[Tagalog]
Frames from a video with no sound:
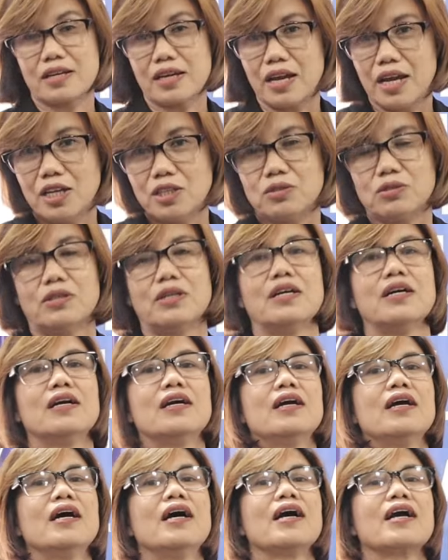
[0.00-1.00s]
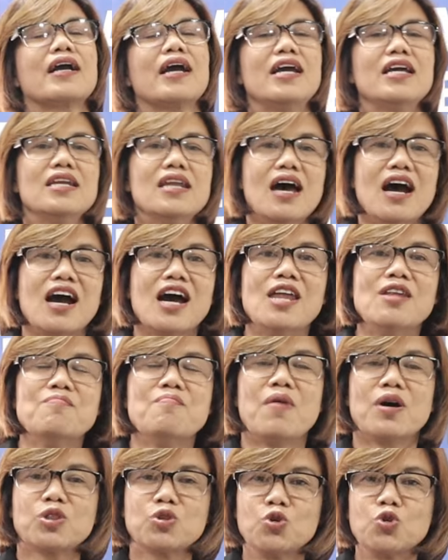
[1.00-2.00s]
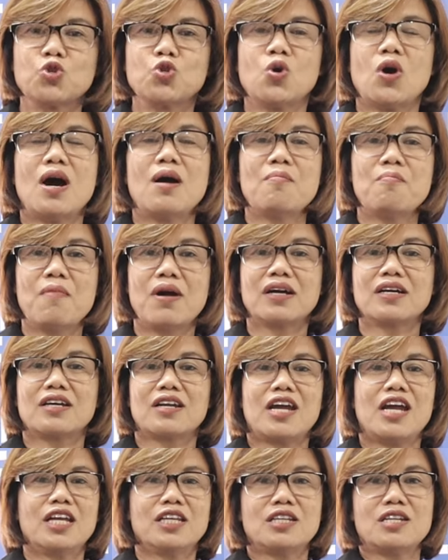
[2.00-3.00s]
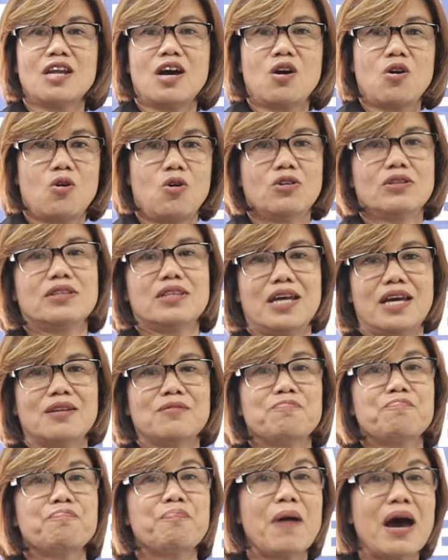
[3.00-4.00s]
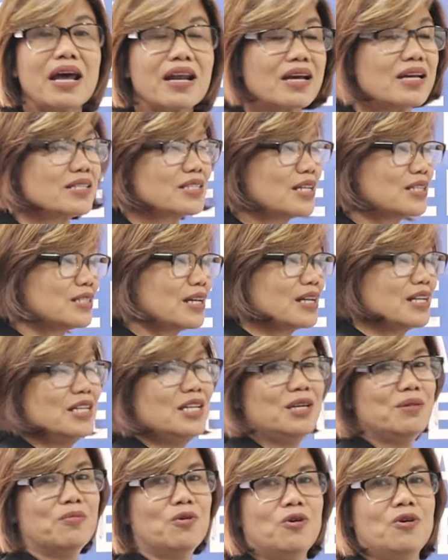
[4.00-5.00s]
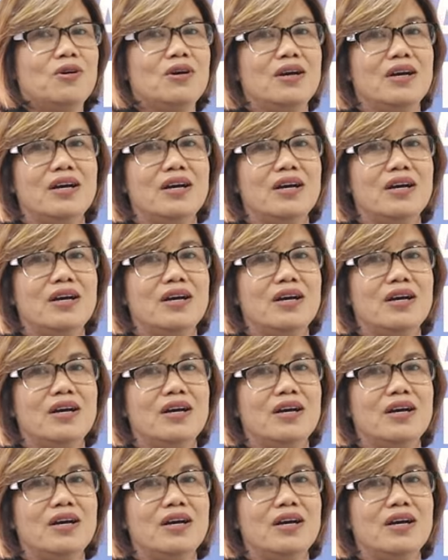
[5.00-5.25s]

creator. Kailangan matuto kang mag-create ng content para sa sarili mo.